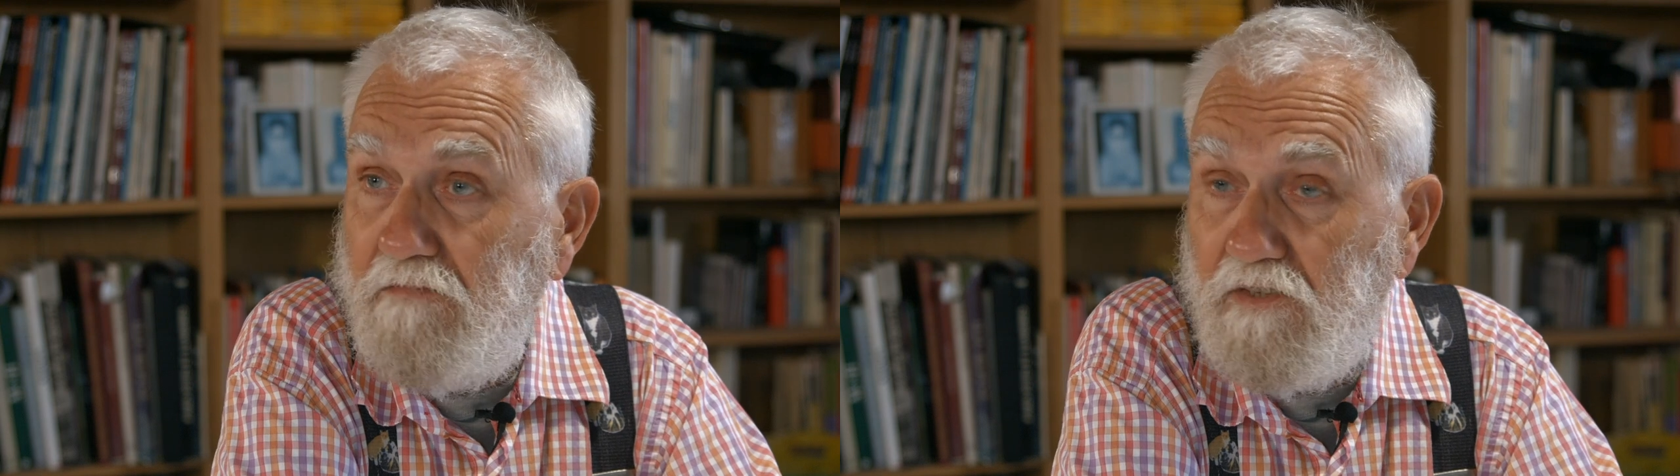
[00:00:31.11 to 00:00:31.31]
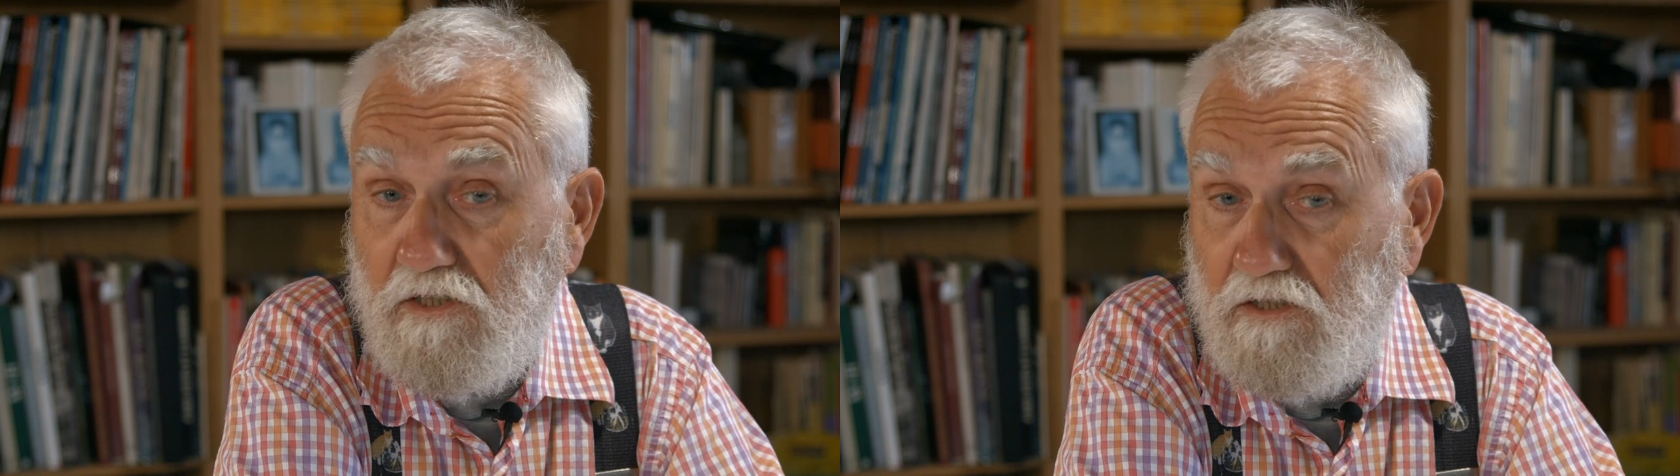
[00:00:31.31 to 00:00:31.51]

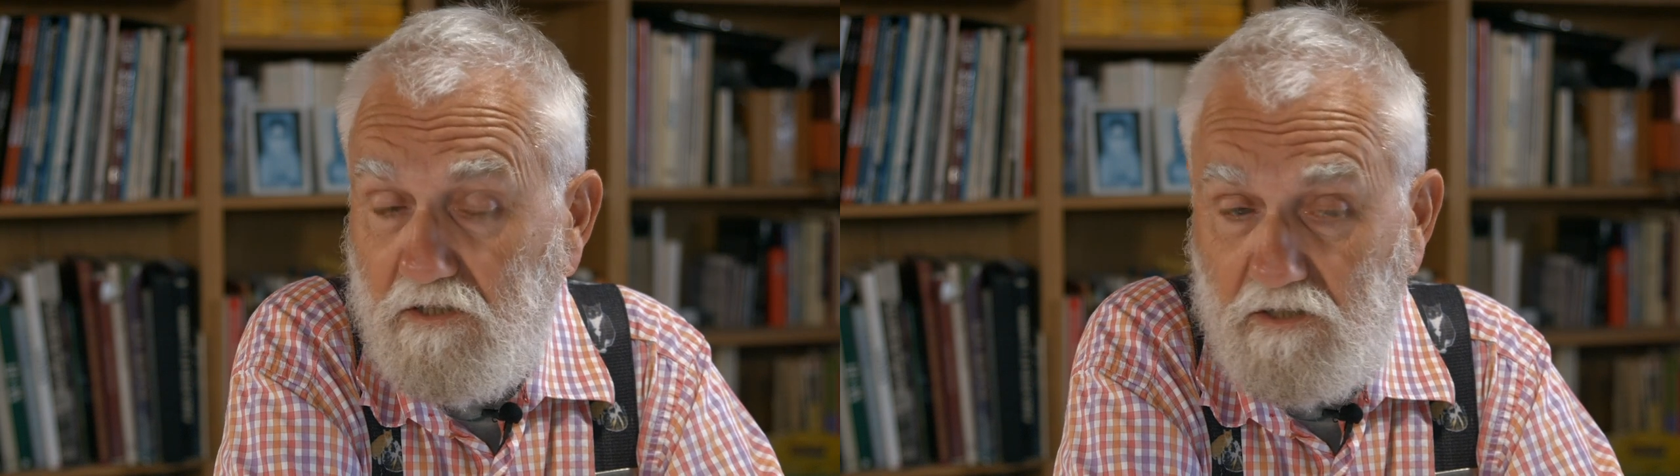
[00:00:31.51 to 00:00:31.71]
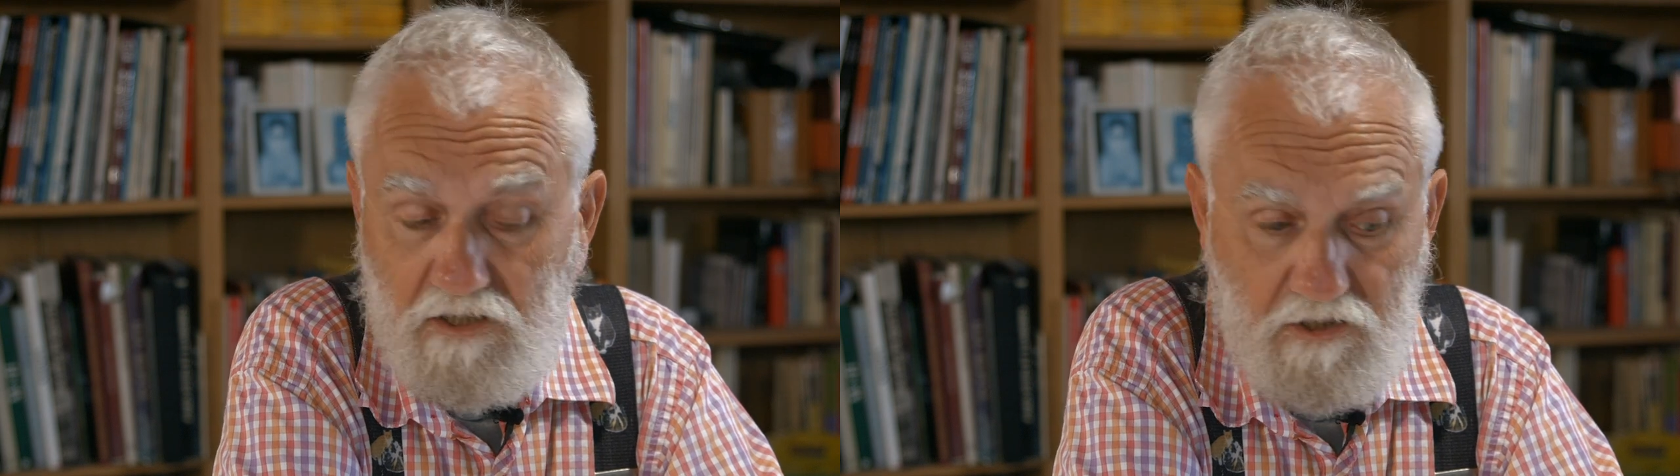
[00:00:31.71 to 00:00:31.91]
Ce qui
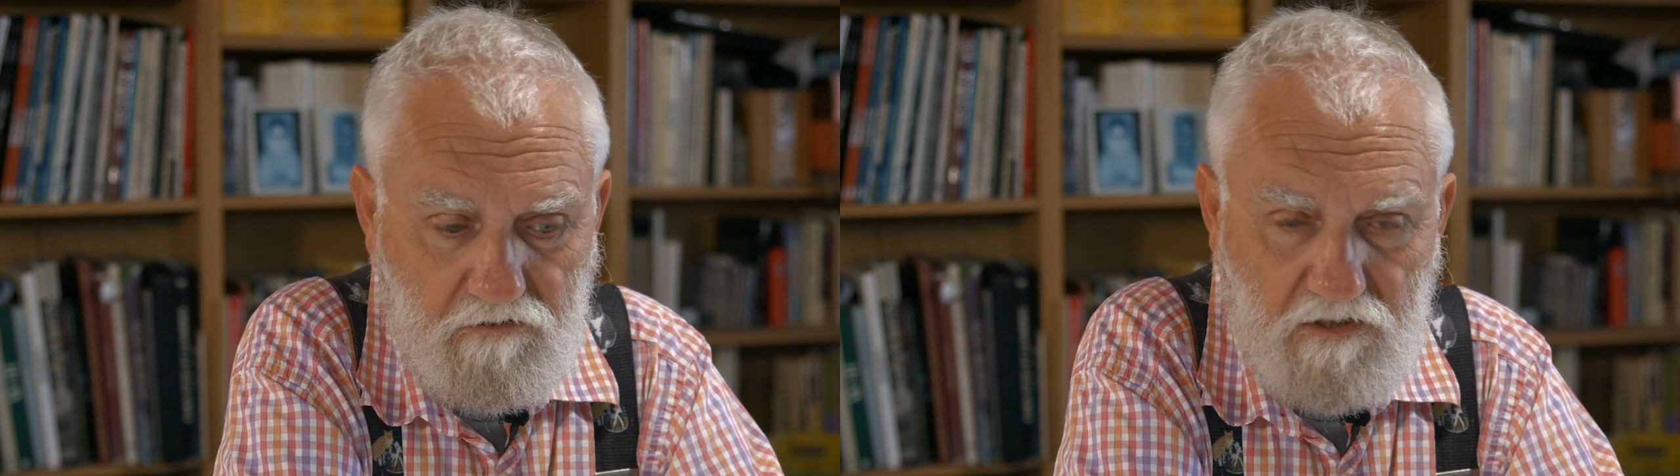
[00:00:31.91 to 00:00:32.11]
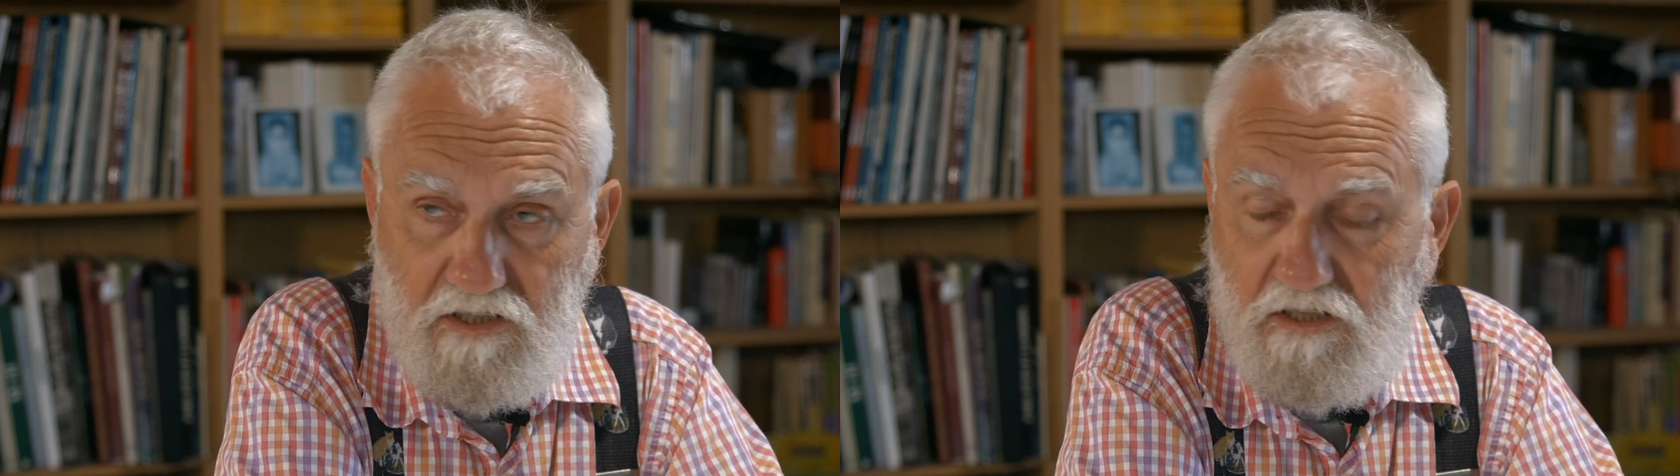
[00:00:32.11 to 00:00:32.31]
était très
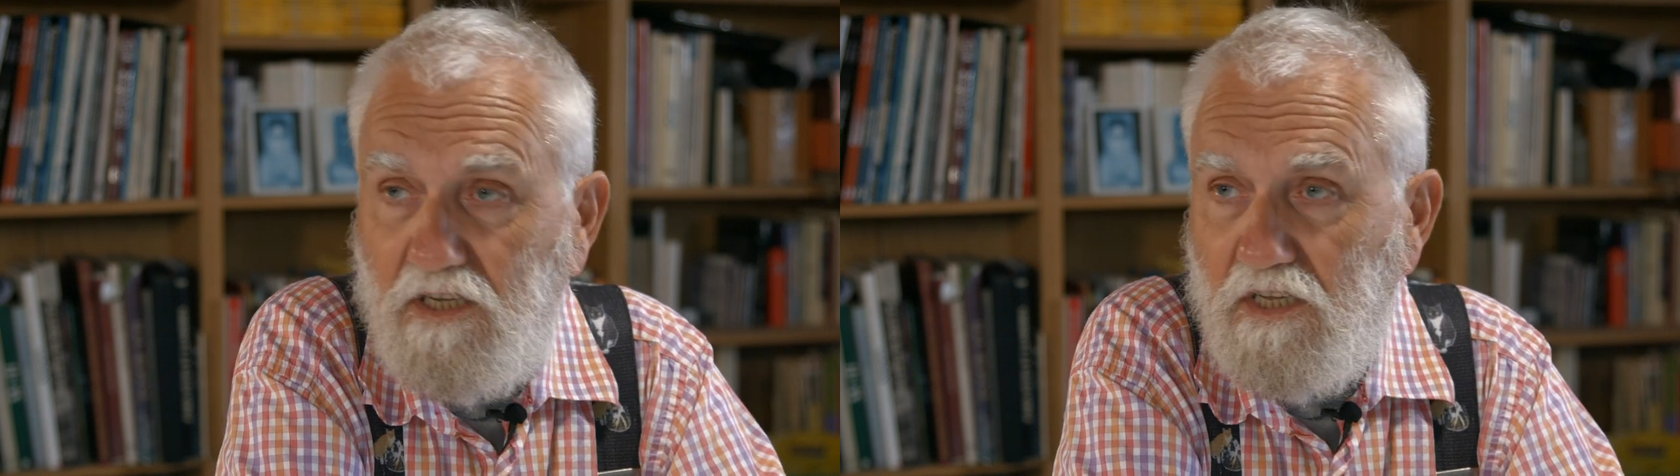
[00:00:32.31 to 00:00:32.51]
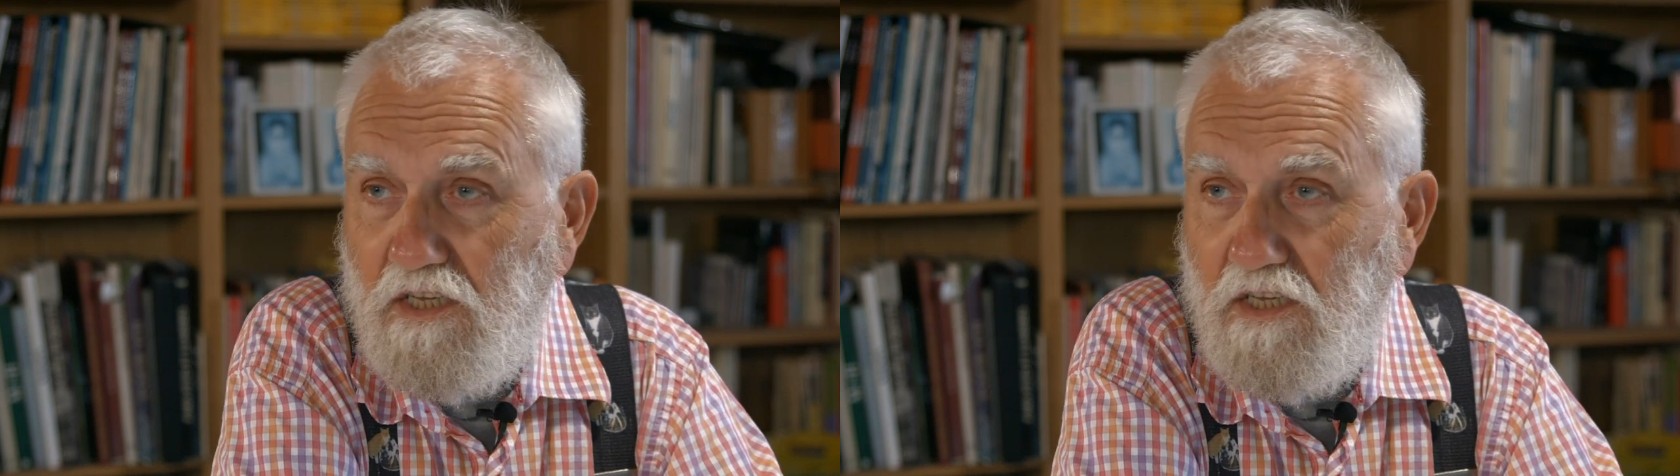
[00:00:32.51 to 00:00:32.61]
gentil.